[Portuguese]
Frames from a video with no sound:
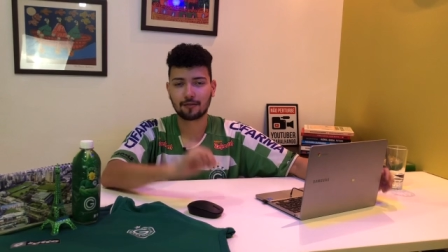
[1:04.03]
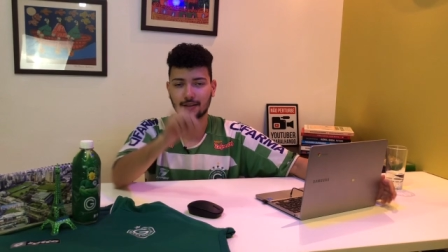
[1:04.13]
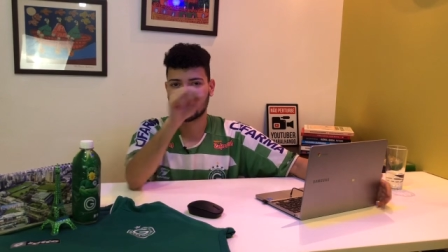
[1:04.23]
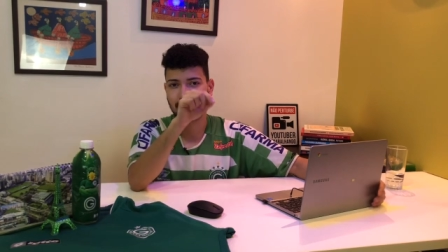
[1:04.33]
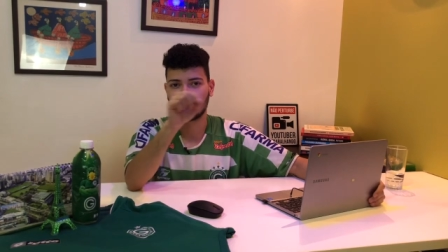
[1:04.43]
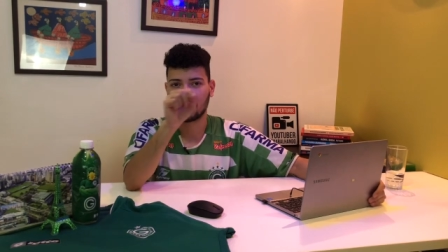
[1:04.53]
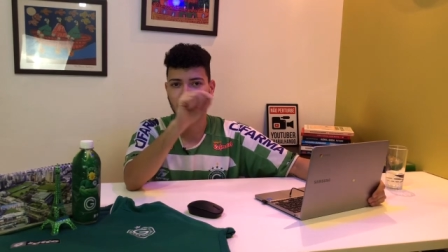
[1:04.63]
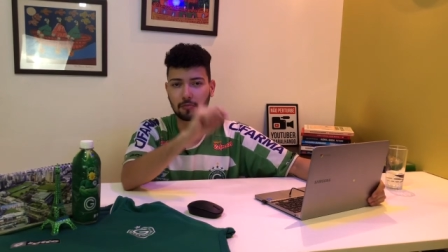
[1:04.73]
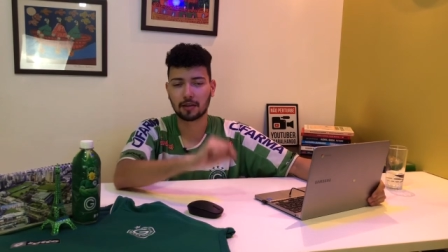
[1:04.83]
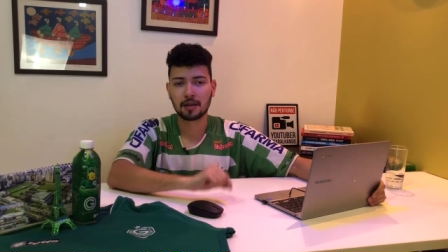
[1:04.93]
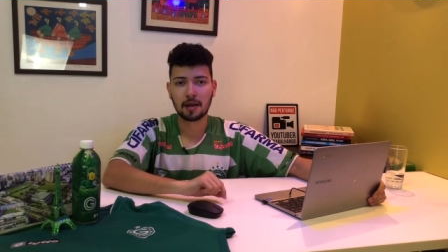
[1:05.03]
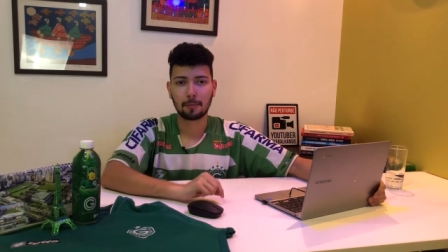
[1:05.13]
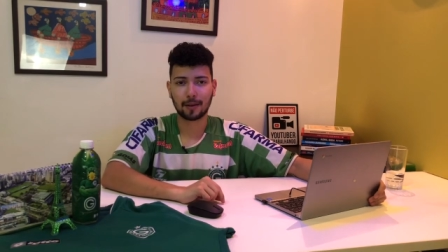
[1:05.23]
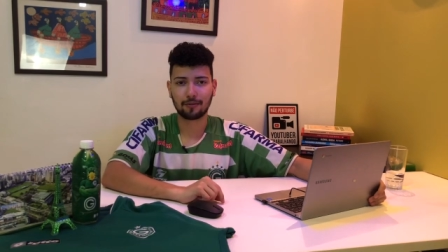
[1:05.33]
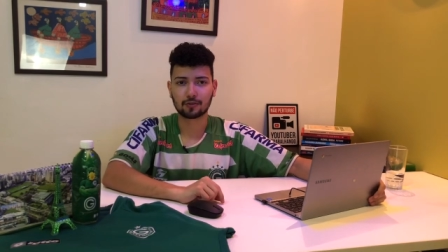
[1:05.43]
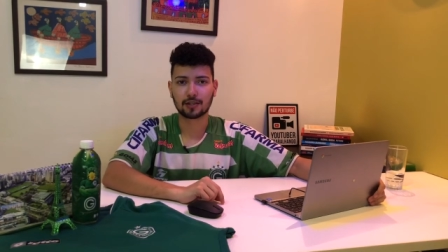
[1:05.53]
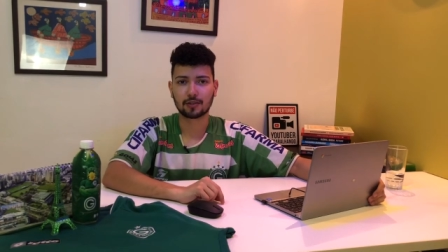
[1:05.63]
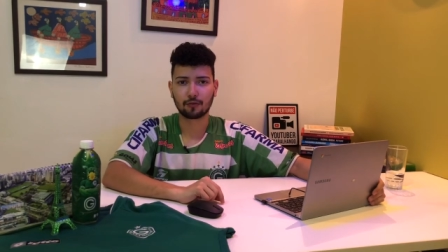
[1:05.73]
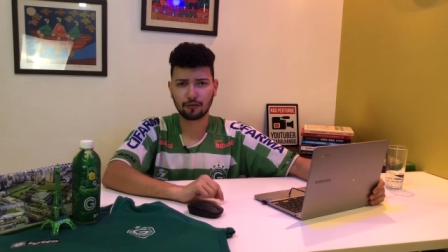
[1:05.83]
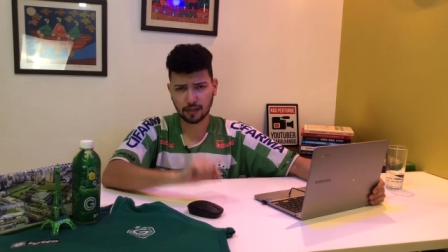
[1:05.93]
vai estar aqui embaixo também para
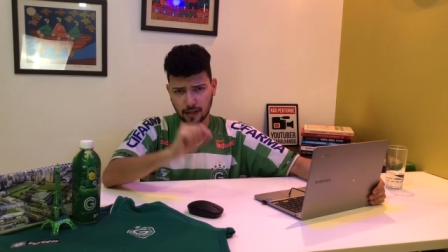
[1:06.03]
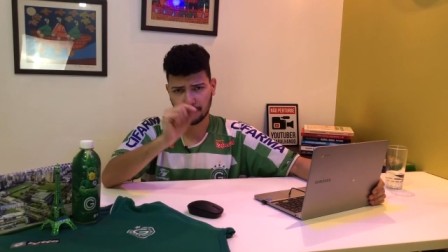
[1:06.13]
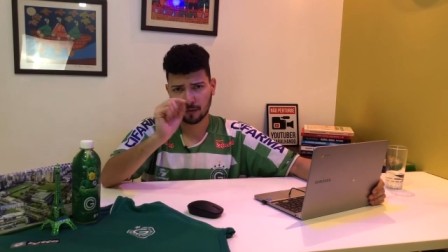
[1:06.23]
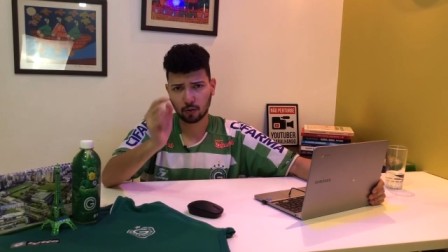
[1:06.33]
vocês conferir.